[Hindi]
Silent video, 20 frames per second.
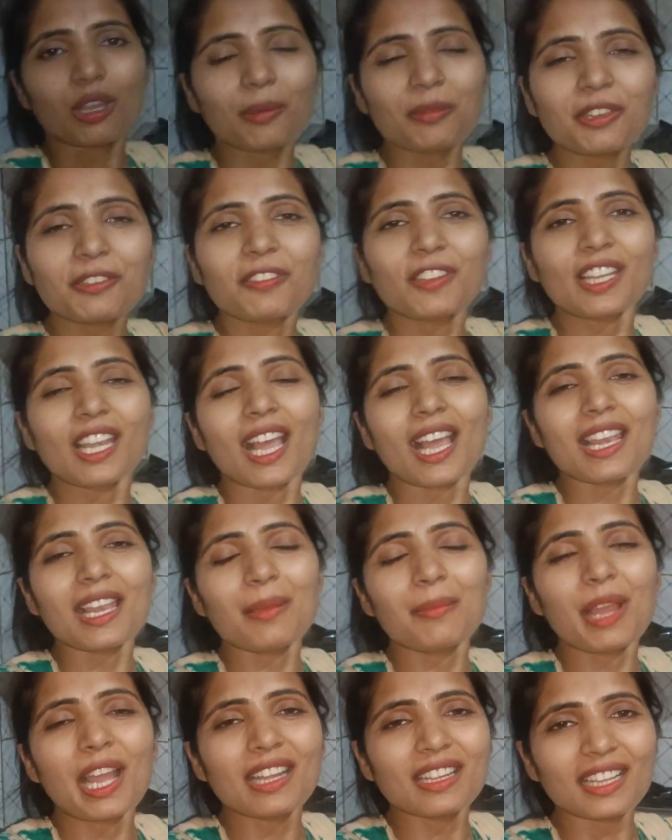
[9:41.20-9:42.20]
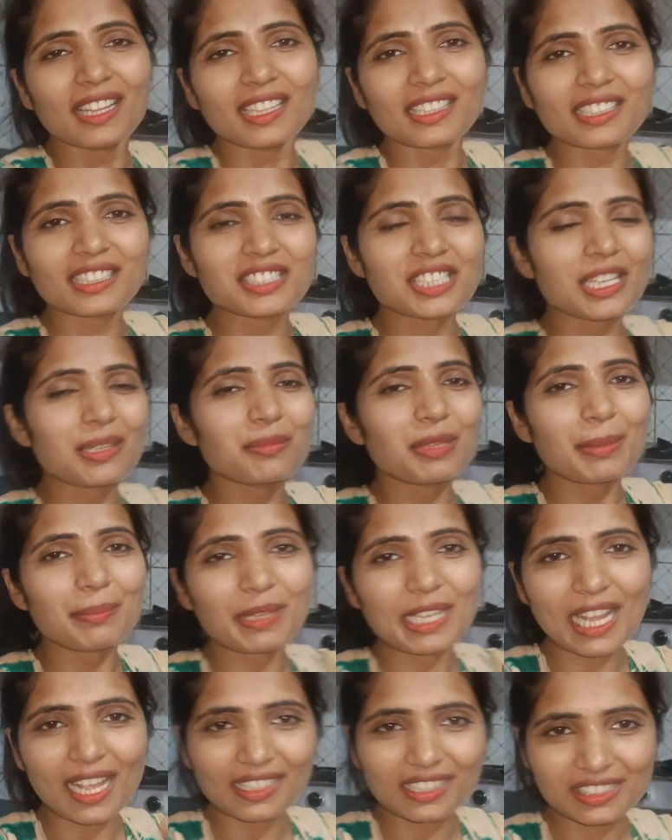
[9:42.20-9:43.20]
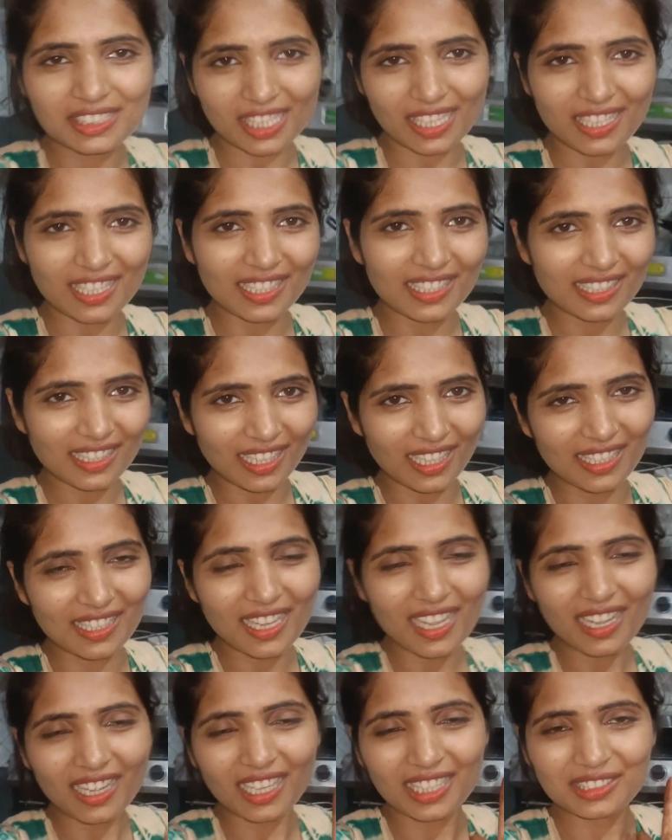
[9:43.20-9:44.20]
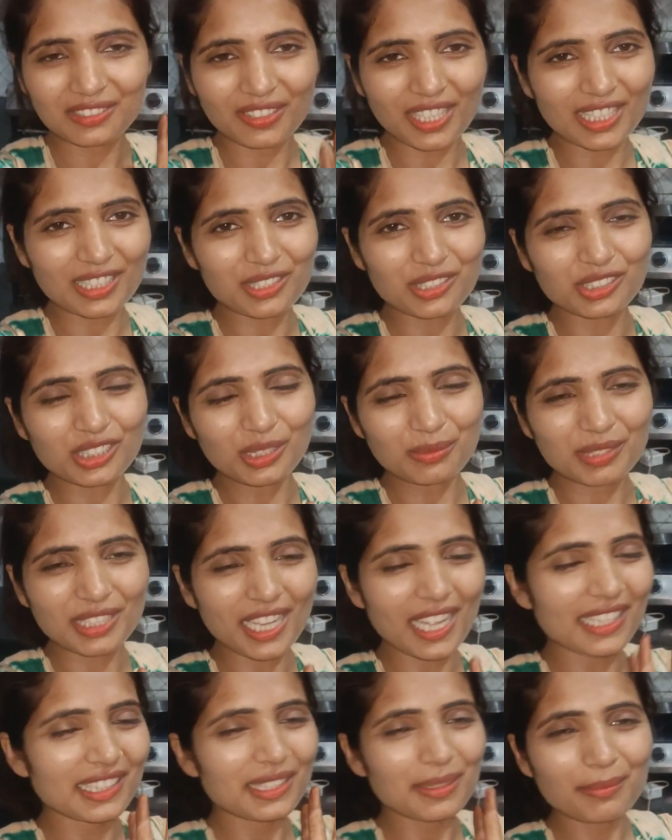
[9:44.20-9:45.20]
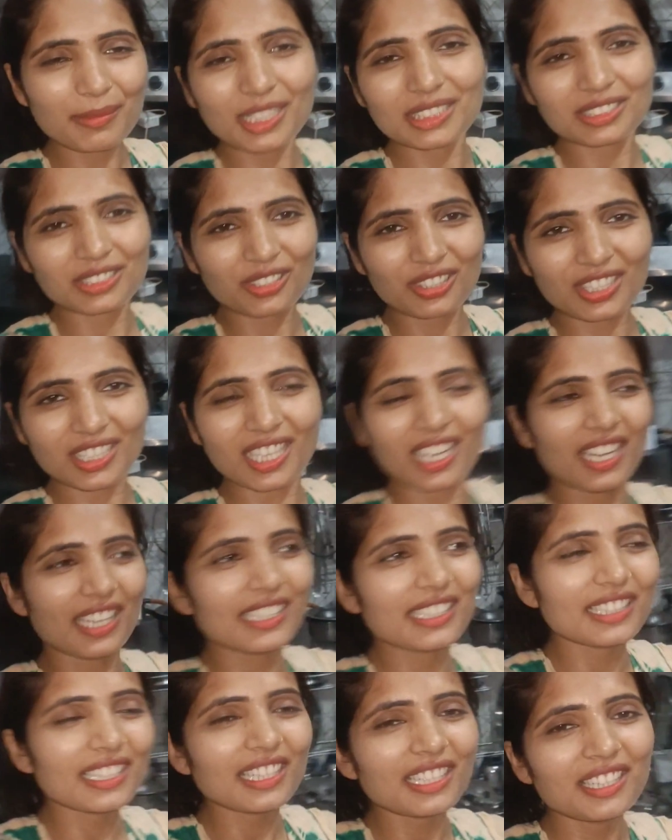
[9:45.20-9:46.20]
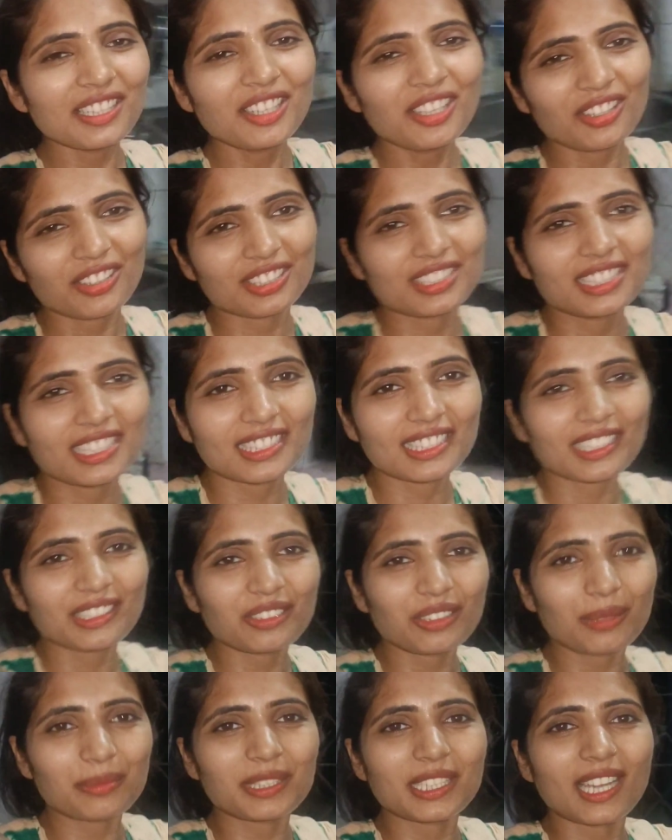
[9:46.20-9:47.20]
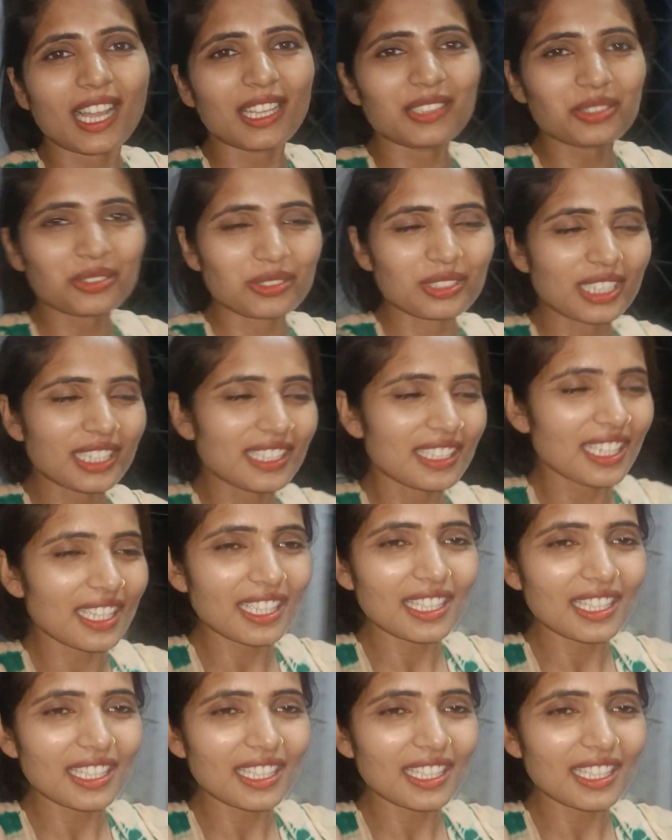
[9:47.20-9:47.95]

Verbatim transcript: तो अभी फिलहाल हम आ गए हैं किचन में अब बनाने चल रहे हैं खाना हाथ वाली रोटी बनाएंगे मस्त और खाएंगे और ये देखो अभी रात हो गई